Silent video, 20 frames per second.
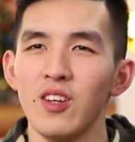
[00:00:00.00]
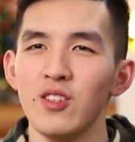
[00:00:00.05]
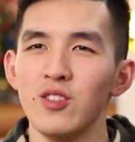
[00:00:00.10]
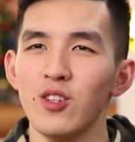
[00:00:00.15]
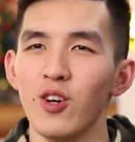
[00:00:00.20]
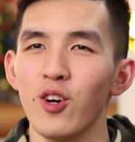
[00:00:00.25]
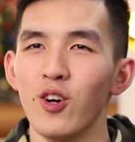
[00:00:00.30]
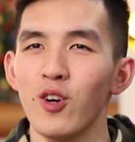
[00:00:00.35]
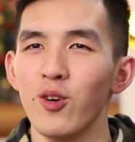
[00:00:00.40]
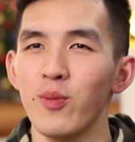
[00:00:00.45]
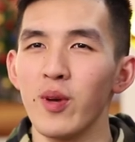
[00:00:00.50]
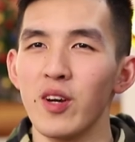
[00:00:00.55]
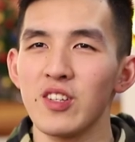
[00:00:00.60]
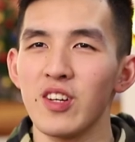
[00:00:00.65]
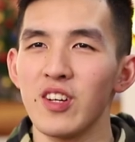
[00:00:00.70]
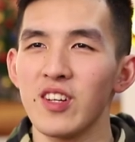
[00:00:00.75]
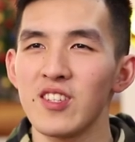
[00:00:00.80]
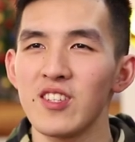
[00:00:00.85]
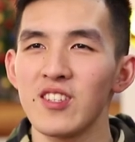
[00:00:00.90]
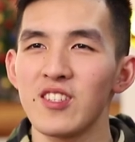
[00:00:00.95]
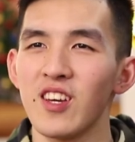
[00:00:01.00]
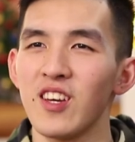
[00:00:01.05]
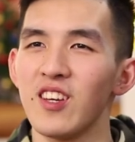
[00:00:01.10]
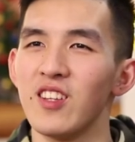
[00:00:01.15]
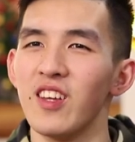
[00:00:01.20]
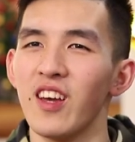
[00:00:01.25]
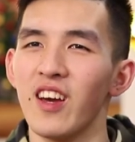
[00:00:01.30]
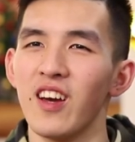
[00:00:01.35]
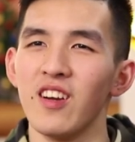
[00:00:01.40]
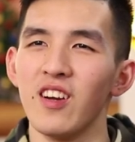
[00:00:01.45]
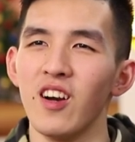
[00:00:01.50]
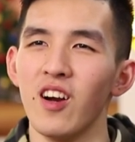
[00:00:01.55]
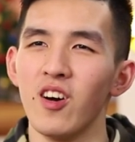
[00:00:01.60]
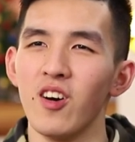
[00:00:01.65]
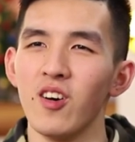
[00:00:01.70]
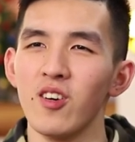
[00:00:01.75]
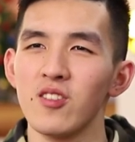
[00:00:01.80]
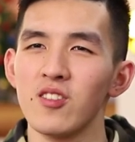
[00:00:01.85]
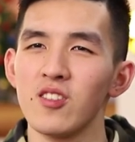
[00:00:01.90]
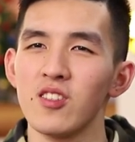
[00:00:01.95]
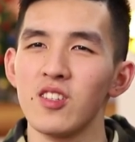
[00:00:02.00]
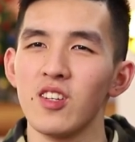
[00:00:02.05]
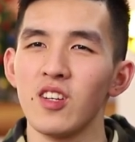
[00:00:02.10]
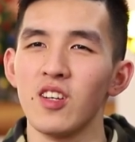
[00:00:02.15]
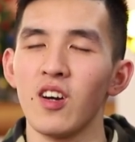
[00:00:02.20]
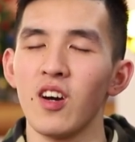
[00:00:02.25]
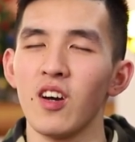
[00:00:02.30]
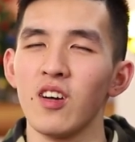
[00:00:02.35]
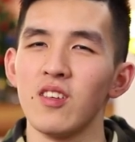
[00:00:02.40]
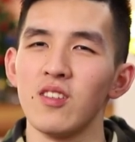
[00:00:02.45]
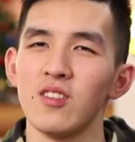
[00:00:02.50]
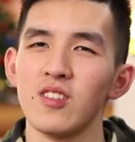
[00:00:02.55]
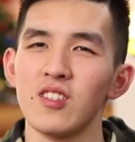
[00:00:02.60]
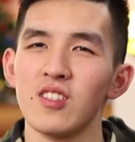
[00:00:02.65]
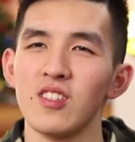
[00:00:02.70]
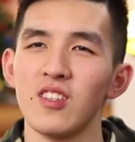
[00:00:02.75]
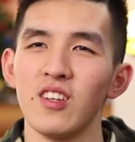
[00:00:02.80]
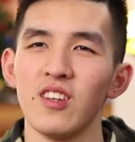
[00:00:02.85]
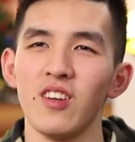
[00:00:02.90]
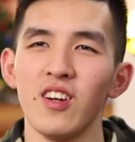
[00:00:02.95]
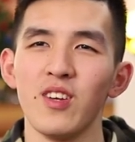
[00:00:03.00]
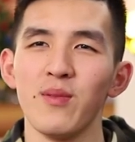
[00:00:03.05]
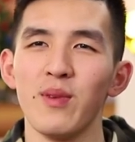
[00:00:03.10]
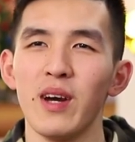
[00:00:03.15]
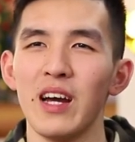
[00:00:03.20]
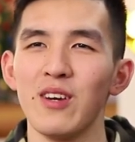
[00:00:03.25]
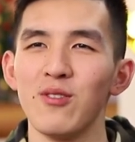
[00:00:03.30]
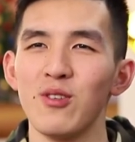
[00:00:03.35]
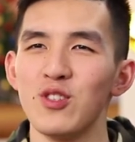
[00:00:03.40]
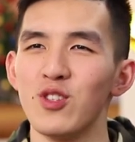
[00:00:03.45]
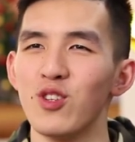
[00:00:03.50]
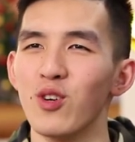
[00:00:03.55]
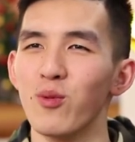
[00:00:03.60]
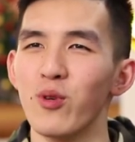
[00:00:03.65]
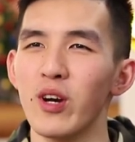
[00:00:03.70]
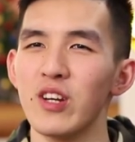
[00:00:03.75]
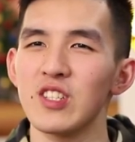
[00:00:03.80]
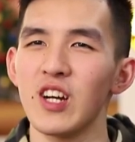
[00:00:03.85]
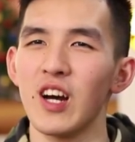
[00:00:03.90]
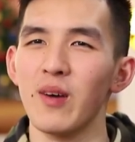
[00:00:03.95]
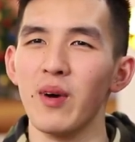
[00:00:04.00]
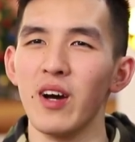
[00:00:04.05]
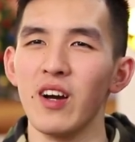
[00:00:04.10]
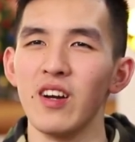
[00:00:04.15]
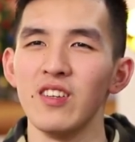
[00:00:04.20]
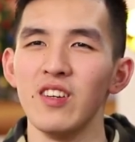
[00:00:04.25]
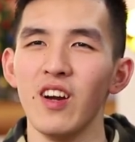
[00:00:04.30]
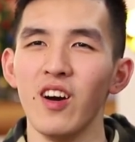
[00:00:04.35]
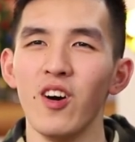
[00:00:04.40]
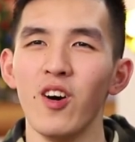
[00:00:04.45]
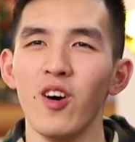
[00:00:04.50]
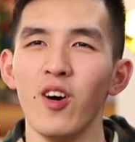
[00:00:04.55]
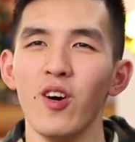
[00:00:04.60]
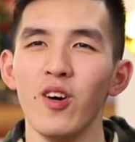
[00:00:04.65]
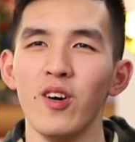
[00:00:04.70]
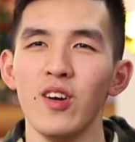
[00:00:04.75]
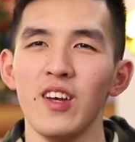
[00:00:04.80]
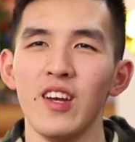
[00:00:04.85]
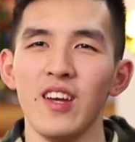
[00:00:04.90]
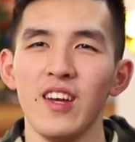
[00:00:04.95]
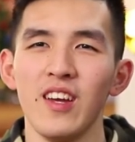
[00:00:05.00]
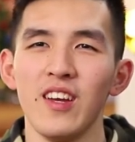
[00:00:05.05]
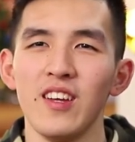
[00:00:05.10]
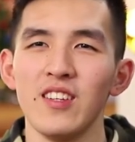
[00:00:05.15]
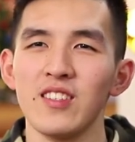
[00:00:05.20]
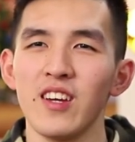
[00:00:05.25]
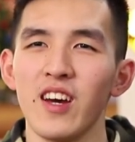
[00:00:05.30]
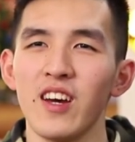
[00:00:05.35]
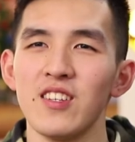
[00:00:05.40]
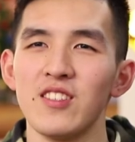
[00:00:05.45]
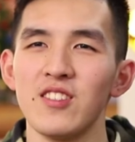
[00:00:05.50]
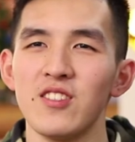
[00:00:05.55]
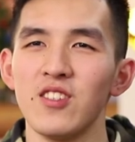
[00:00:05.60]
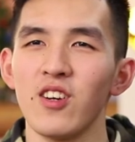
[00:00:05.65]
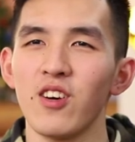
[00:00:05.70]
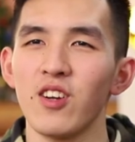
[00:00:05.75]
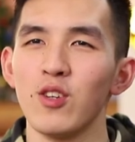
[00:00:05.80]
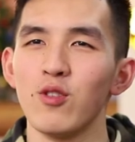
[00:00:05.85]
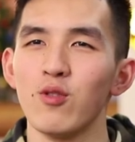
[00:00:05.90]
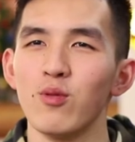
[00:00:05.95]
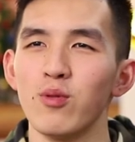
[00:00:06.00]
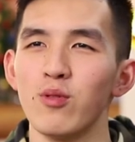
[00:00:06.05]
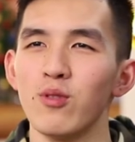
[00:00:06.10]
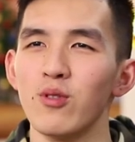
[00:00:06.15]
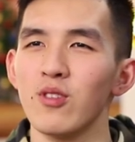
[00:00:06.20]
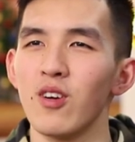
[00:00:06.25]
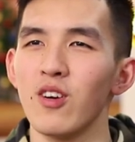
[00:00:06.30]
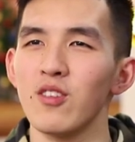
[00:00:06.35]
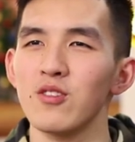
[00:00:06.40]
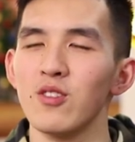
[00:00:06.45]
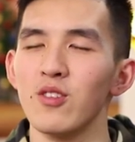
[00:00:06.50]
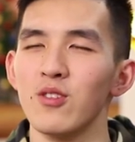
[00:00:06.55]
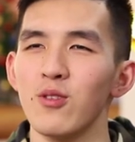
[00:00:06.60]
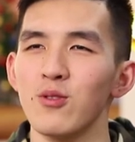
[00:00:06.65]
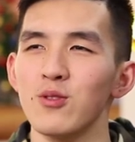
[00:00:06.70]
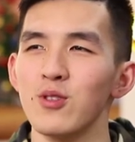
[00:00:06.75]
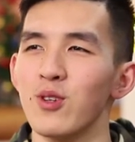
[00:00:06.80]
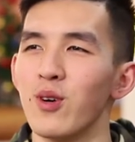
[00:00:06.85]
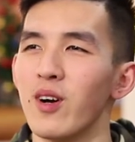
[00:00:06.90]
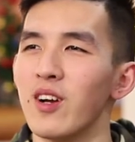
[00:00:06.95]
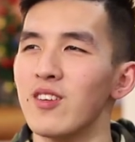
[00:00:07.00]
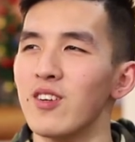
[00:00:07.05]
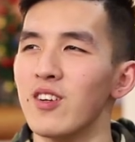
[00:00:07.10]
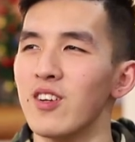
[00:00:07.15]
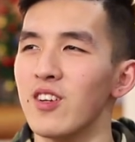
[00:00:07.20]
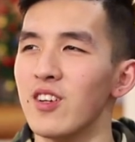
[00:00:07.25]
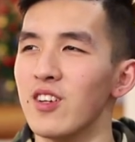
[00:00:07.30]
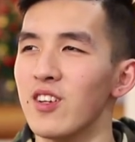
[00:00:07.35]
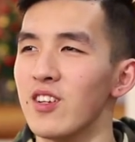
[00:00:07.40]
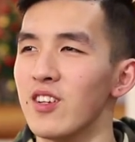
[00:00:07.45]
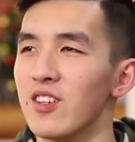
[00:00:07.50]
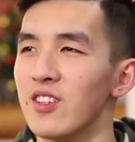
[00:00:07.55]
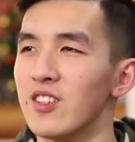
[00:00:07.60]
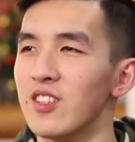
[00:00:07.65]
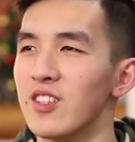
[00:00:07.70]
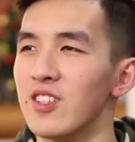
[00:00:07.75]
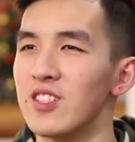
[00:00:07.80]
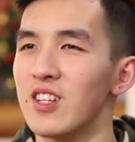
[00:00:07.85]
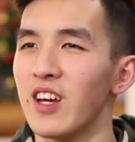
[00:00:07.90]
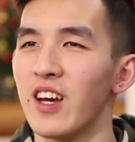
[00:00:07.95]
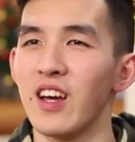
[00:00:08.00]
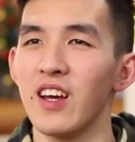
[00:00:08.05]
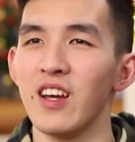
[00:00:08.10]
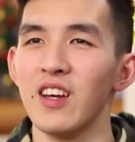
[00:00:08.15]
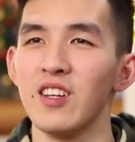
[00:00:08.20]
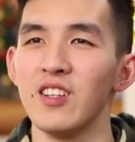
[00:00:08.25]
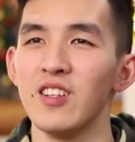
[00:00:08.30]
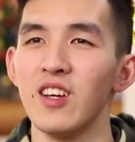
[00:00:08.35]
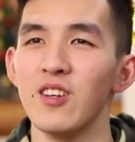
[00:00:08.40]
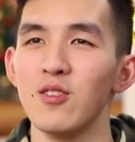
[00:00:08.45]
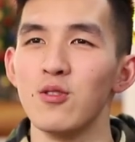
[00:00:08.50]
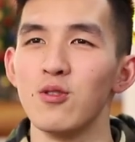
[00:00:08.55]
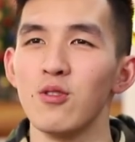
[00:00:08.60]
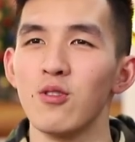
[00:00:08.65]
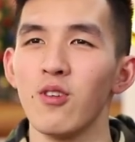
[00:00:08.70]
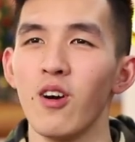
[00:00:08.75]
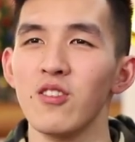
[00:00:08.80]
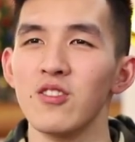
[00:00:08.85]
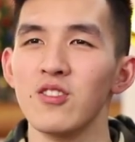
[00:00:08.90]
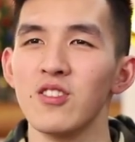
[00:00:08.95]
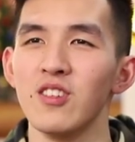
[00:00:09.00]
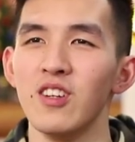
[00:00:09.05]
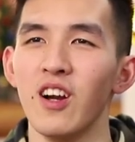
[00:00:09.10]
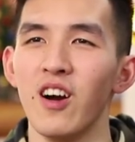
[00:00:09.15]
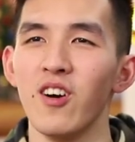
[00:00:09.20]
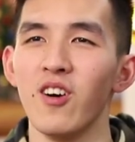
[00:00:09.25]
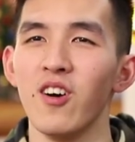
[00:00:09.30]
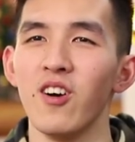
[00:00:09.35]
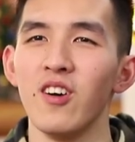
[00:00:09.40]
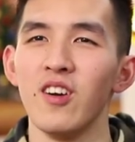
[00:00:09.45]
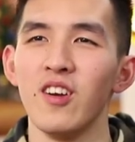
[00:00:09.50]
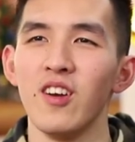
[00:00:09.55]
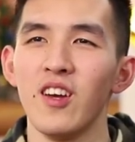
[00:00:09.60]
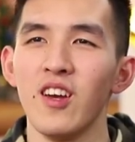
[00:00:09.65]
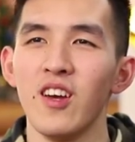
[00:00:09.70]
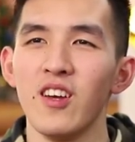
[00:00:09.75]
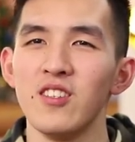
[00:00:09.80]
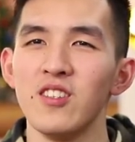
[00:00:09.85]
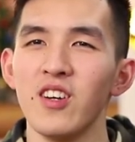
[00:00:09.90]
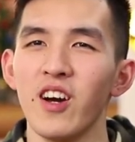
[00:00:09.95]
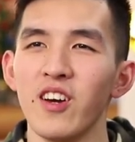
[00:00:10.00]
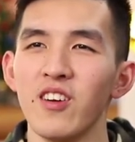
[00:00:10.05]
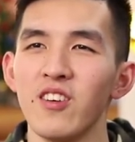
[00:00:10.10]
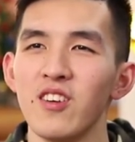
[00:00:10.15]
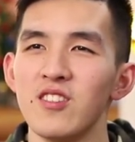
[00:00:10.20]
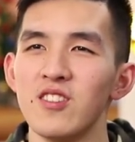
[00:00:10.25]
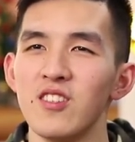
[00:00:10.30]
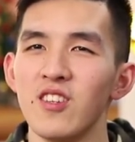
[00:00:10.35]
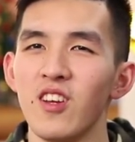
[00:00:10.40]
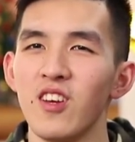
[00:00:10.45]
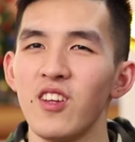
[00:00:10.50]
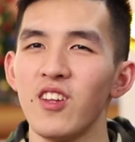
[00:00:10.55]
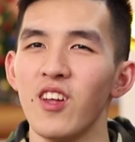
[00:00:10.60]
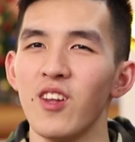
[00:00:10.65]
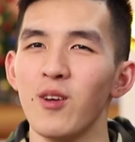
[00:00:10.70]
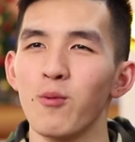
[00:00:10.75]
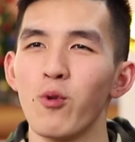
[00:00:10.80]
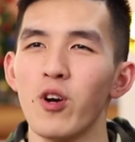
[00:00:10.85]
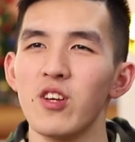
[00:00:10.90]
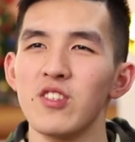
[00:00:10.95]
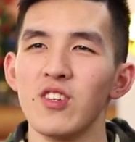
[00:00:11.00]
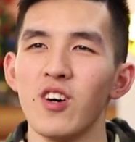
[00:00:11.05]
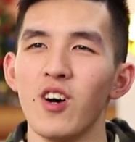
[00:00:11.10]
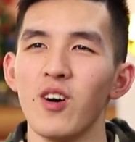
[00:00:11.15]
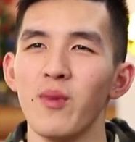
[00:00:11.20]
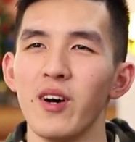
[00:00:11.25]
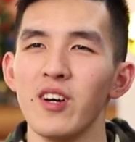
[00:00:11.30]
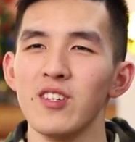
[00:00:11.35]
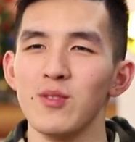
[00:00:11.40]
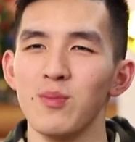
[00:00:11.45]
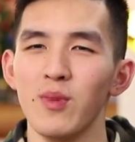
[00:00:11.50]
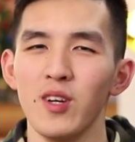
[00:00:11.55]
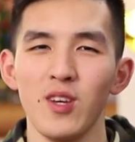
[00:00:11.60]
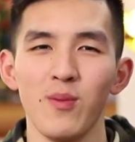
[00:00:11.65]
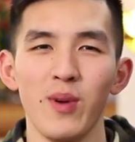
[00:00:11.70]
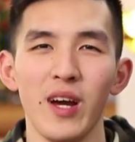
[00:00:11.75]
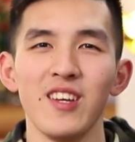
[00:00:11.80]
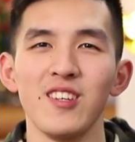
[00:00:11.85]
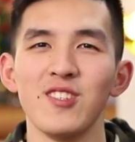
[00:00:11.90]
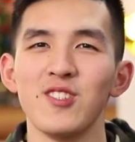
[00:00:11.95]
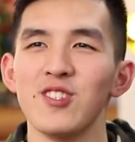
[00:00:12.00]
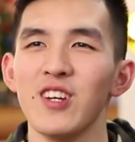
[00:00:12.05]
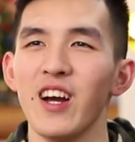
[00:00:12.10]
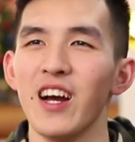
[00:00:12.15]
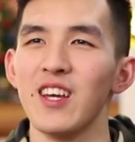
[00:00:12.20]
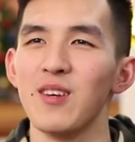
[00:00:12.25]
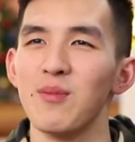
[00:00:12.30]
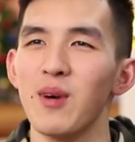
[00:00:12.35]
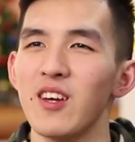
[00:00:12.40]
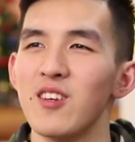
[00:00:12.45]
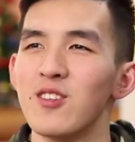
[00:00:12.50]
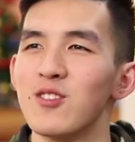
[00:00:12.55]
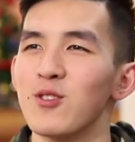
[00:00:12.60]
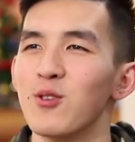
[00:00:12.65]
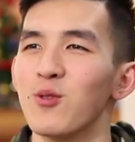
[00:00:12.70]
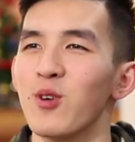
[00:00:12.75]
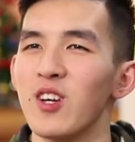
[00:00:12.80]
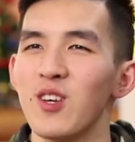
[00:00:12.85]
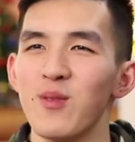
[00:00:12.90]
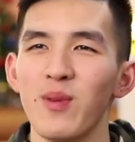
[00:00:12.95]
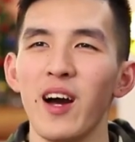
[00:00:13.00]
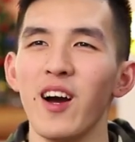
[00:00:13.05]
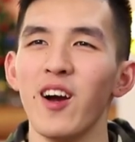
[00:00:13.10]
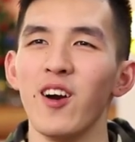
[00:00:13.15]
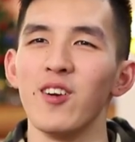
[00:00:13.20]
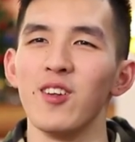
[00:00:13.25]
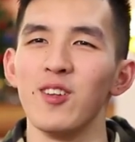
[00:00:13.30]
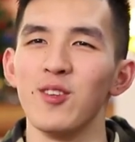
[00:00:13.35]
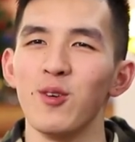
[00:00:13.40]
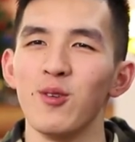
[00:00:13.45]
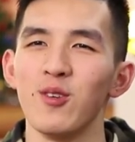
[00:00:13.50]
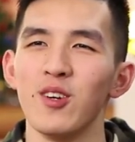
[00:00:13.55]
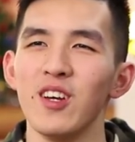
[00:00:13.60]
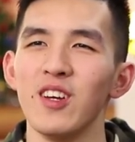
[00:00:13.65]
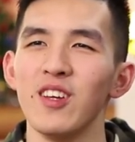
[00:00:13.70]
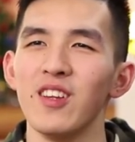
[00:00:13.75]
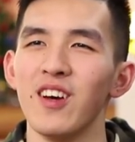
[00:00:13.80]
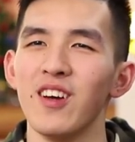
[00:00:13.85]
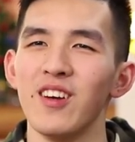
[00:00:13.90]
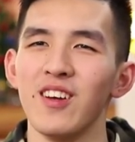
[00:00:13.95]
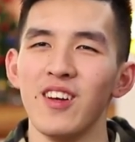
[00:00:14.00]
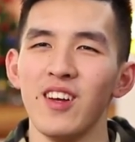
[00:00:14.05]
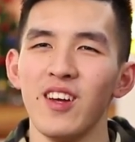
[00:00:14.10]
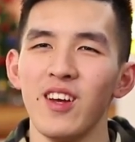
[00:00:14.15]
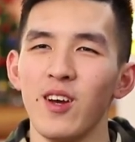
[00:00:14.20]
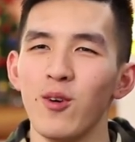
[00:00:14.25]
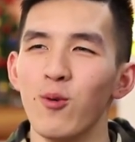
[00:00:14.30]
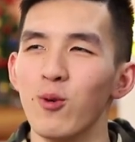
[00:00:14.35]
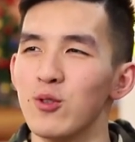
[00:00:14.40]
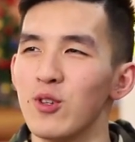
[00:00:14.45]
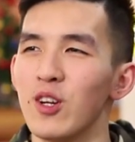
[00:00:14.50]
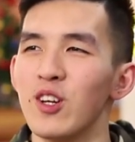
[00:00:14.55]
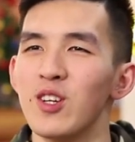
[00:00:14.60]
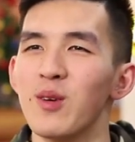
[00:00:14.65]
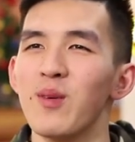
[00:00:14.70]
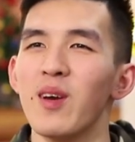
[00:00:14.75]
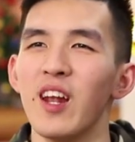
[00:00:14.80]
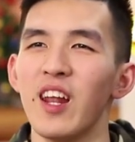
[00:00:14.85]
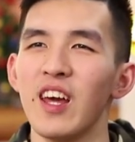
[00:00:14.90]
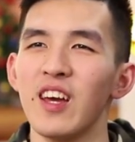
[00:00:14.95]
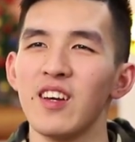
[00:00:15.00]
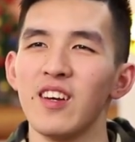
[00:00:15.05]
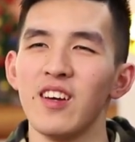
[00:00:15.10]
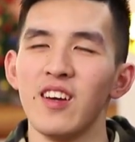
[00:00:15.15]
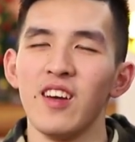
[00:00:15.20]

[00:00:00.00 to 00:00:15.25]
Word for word: 就表现的自信一点，然后自信自信的人一般运气都不会差嘛。然后在西郊利物浦考试的同学的话，可以提前一点去考试，然后抢一个吉利一点的柜子号码，什么一百一十啊、一百一十五、一百二都可以的，我觉得特别灵。